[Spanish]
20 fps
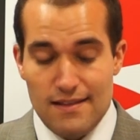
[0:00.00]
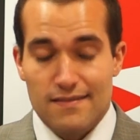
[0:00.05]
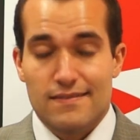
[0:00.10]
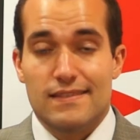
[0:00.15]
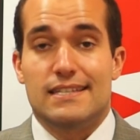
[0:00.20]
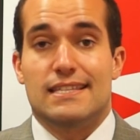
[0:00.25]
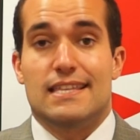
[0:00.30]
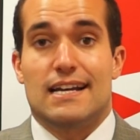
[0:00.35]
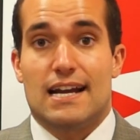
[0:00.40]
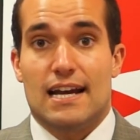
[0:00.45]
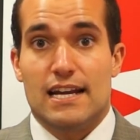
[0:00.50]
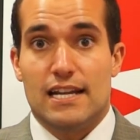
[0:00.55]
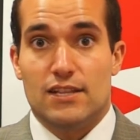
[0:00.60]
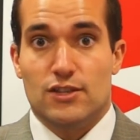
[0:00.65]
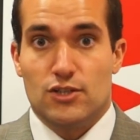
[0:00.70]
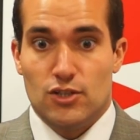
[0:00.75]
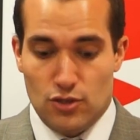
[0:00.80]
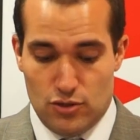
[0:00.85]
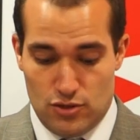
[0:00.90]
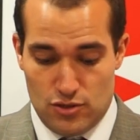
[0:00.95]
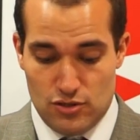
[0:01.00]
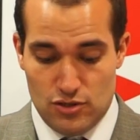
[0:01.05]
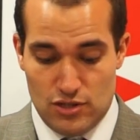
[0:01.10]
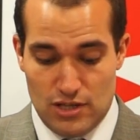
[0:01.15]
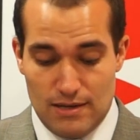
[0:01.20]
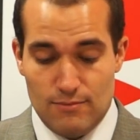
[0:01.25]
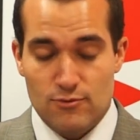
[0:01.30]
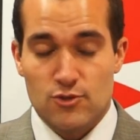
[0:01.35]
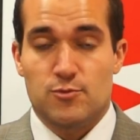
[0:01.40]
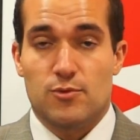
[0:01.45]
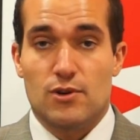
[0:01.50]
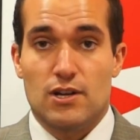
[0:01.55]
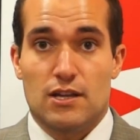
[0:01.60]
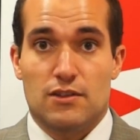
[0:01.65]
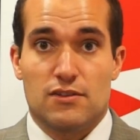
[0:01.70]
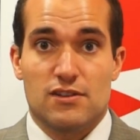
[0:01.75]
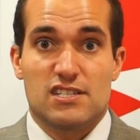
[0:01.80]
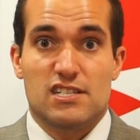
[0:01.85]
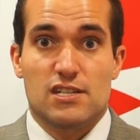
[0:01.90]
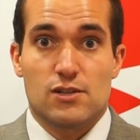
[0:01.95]
Destacar entre otros, tenemos
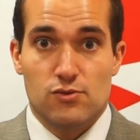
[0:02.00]
publicaciones de